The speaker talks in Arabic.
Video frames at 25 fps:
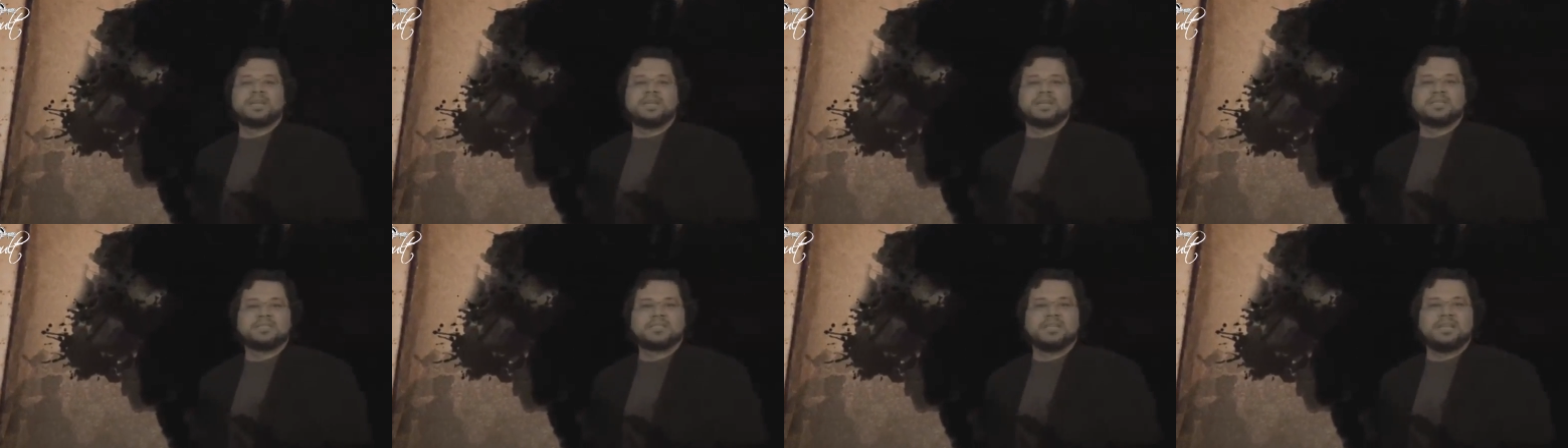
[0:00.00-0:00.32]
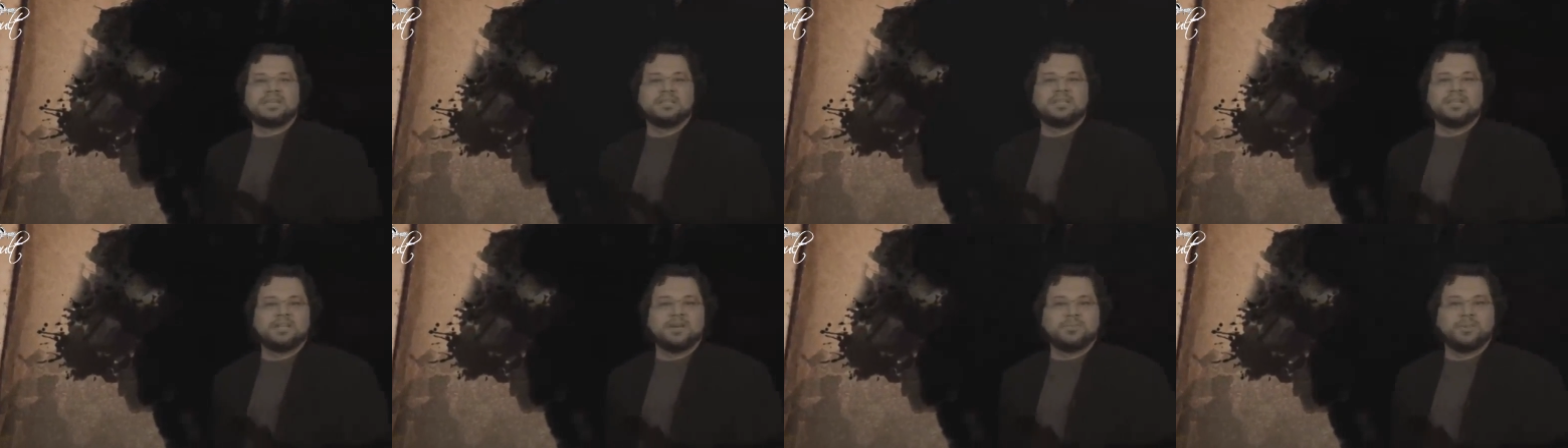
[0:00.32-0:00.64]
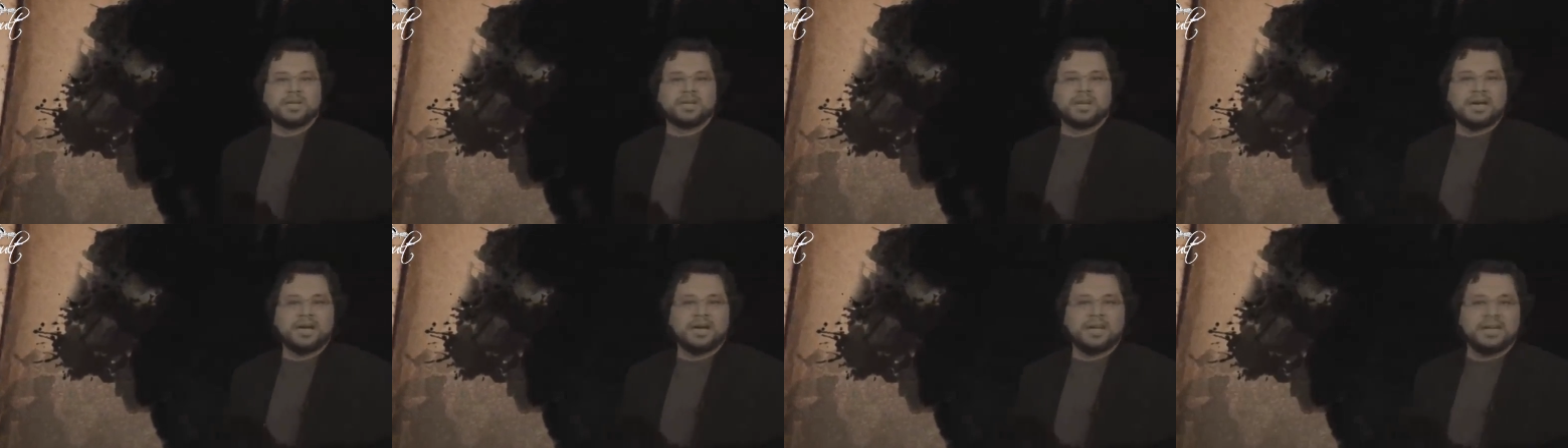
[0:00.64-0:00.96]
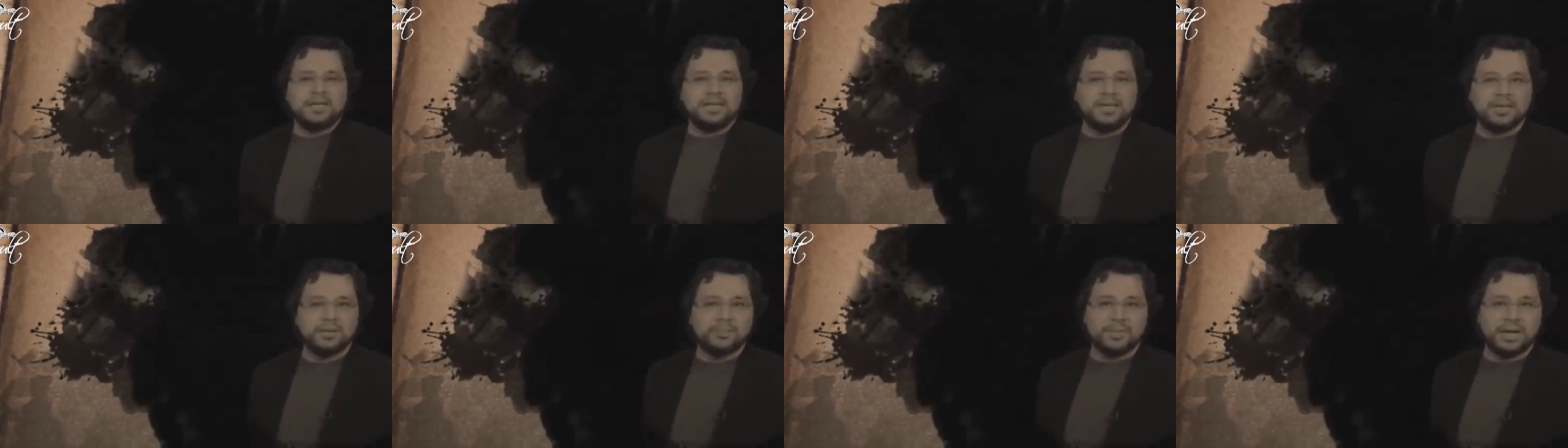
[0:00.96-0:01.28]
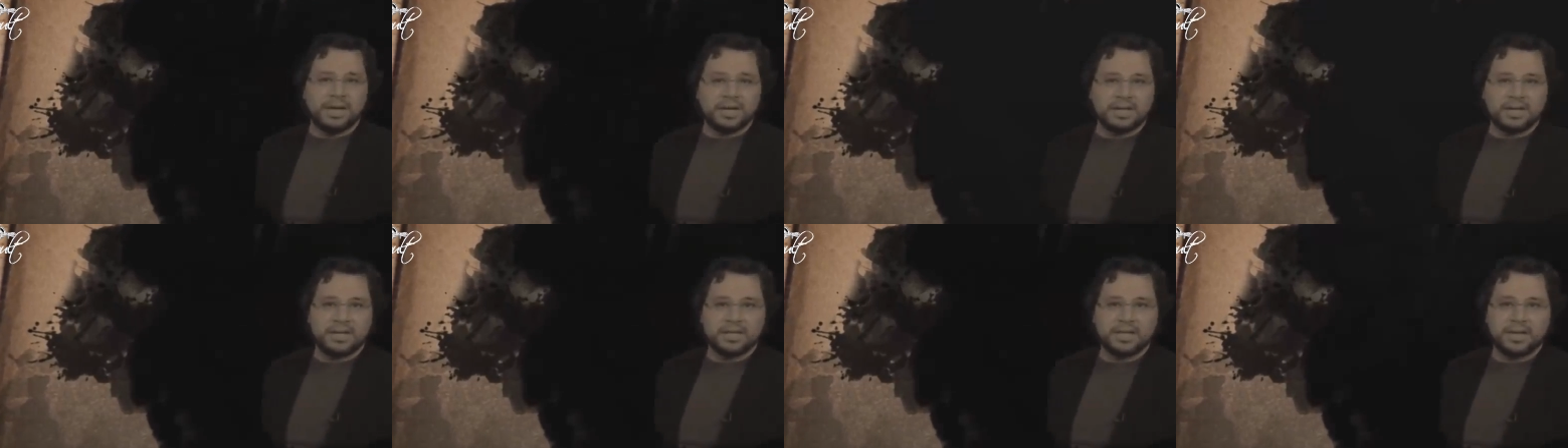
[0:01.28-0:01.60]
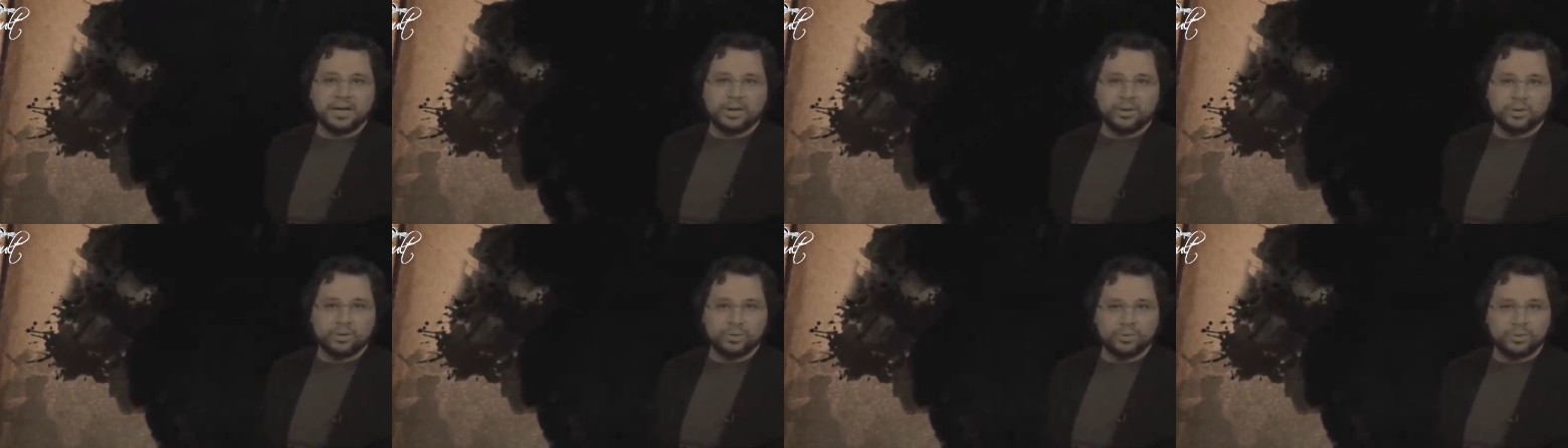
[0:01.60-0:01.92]
من الناس الذين مر عليهم
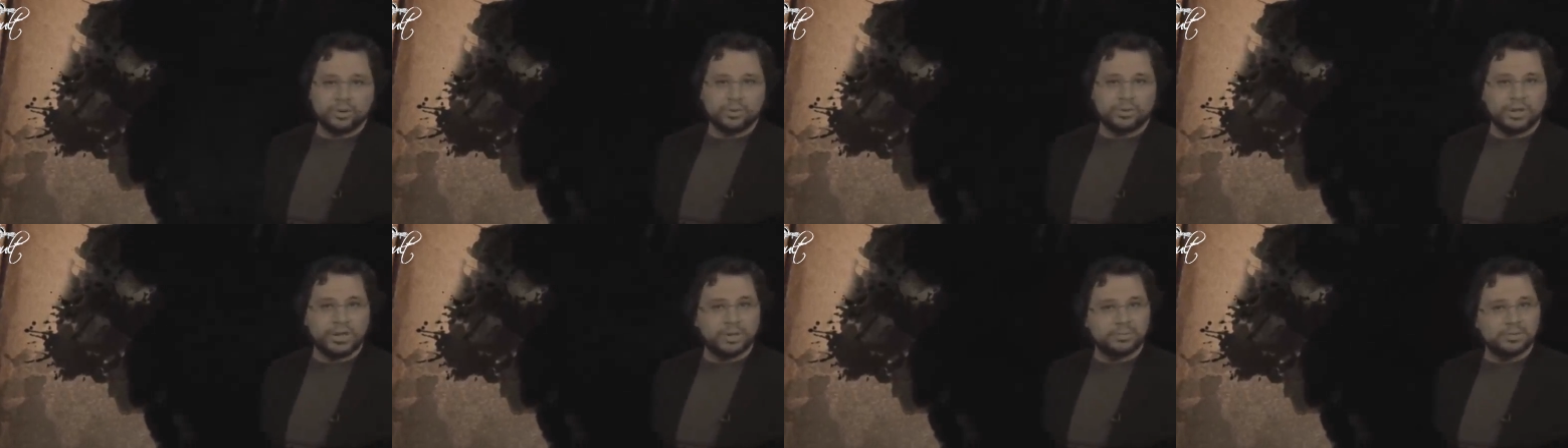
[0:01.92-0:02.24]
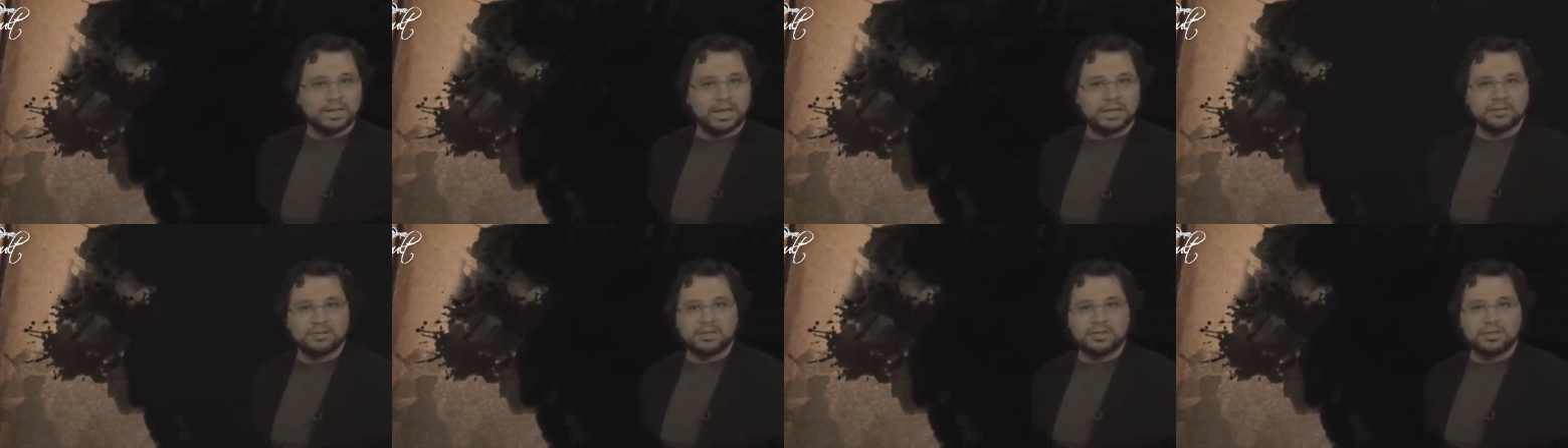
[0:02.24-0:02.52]
هكذا حكم ولم